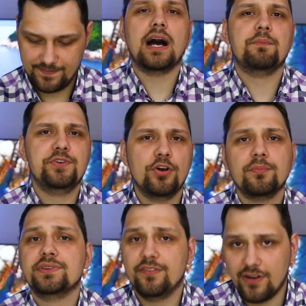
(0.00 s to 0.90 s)
Объем
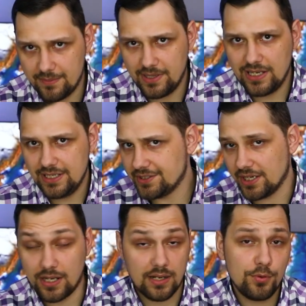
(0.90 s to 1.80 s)
2 мл.
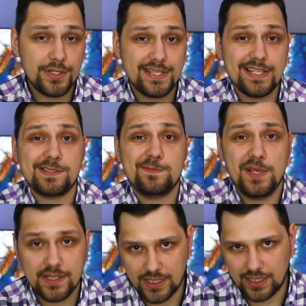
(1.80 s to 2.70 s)
Работает на
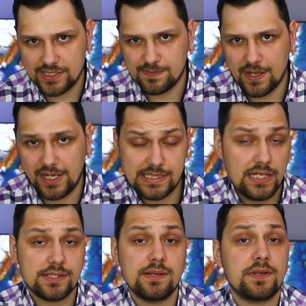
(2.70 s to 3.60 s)
сменных
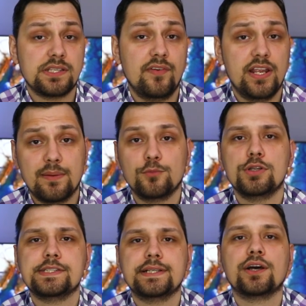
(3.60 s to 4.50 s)
испарителях с сопротивлением
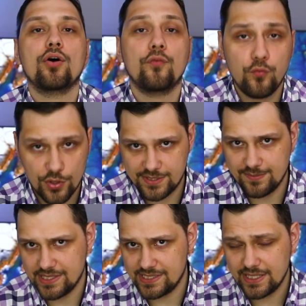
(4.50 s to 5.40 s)

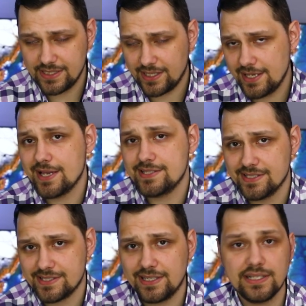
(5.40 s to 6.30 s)
0,8 и
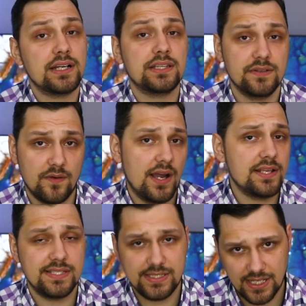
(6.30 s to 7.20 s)

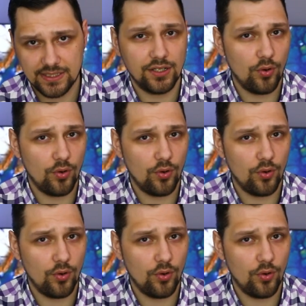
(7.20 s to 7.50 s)
1,2